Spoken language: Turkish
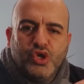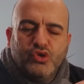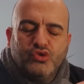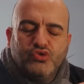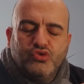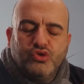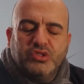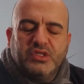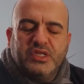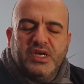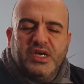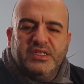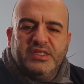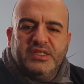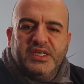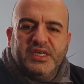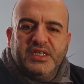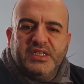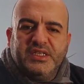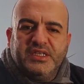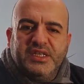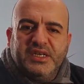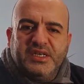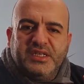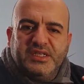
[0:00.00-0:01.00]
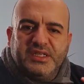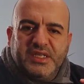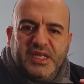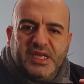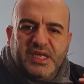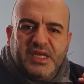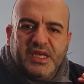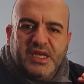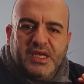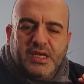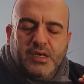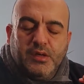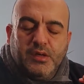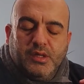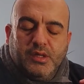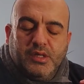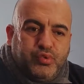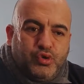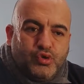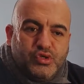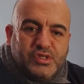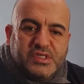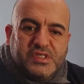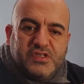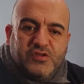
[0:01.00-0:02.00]
çok daha derinlerinde
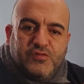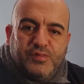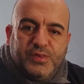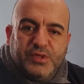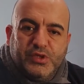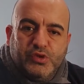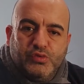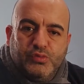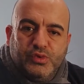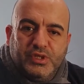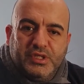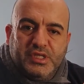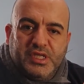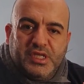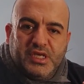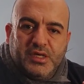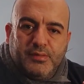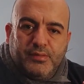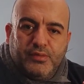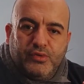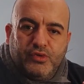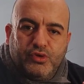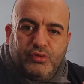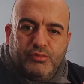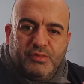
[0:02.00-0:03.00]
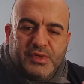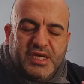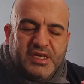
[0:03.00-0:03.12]
pozitif bir ümitle yapıyorum.